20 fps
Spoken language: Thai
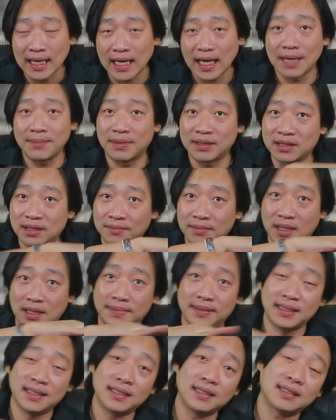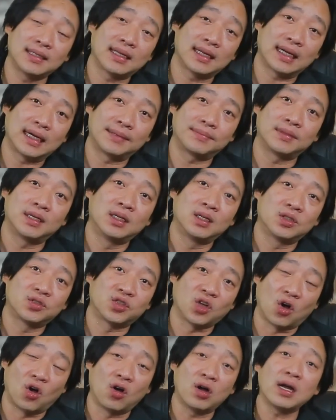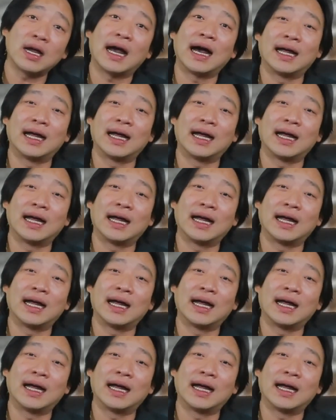ให้มันเสมอพื้นนะครับสอง